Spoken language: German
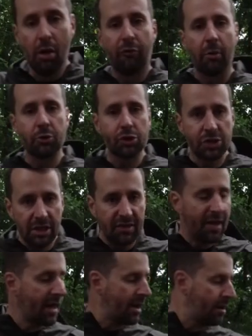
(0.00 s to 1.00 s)
Vom
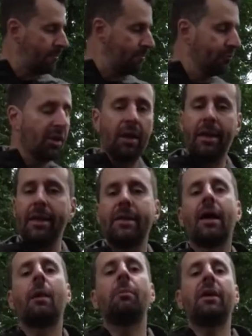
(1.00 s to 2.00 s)
Schnitt her,
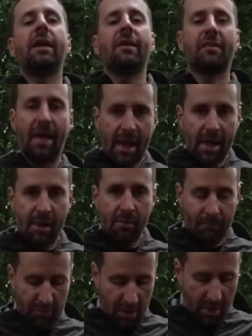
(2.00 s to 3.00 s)
ich habe XL,
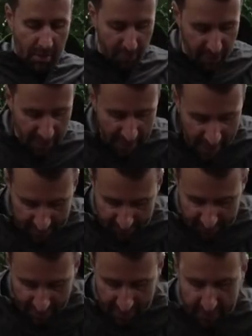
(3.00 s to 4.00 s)
bin
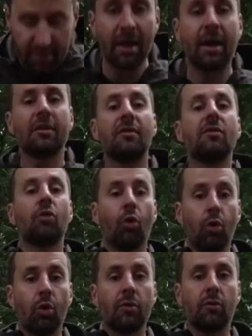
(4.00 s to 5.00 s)
1,88
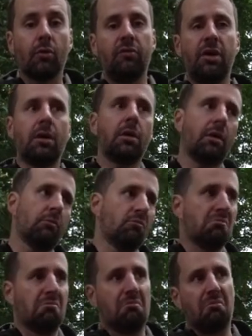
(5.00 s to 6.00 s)
groß und wieg
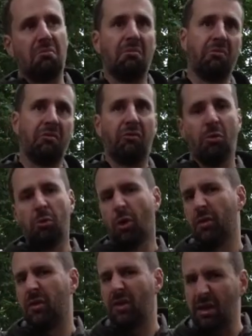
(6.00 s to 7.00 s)

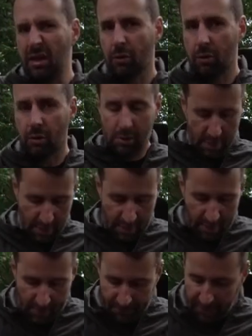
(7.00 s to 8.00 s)
95 hm, Kilo.
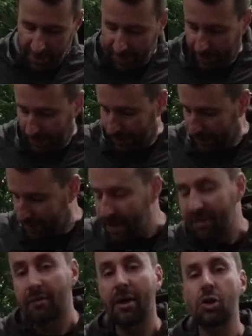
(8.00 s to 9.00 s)
Ich
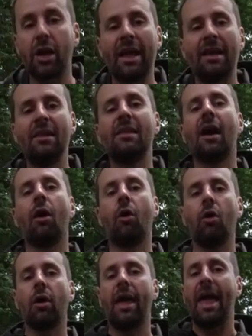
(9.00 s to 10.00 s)
hätte wahrscheinlich
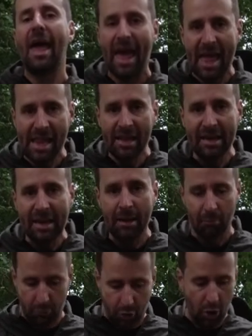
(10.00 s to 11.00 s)
auch L
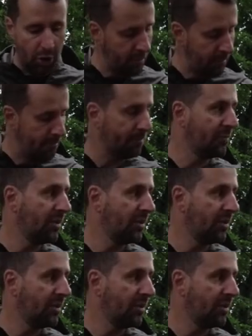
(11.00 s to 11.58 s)
nehmen können,